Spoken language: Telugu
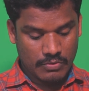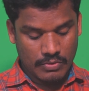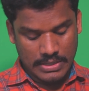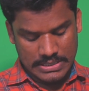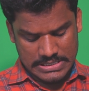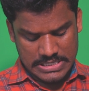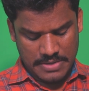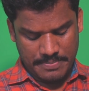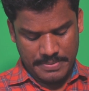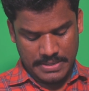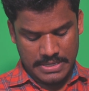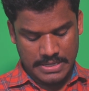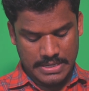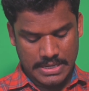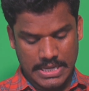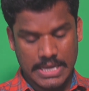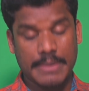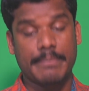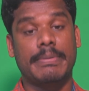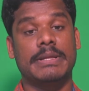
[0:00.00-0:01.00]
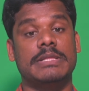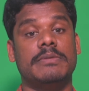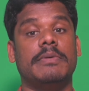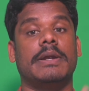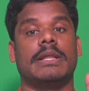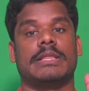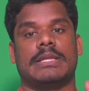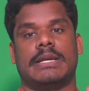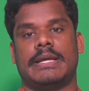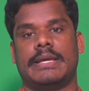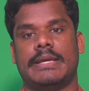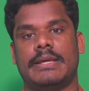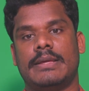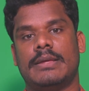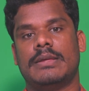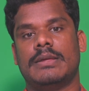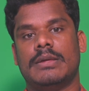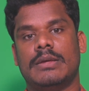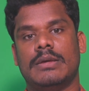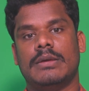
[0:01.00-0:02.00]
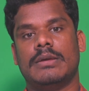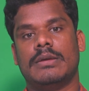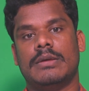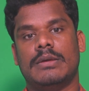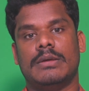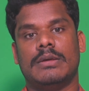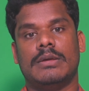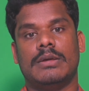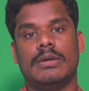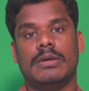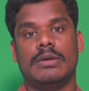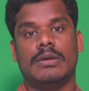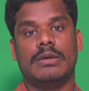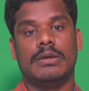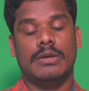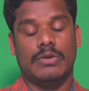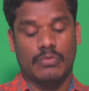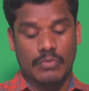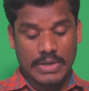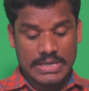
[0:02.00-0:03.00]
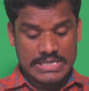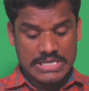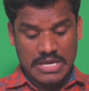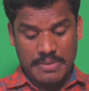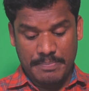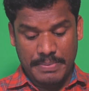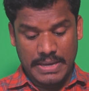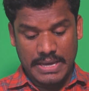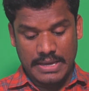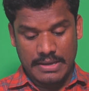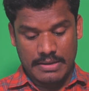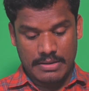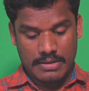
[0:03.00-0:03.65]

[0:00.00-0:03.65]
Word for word: వైసీపీని ఇబ్బంది పెడుతున్నాయి వైసీపీ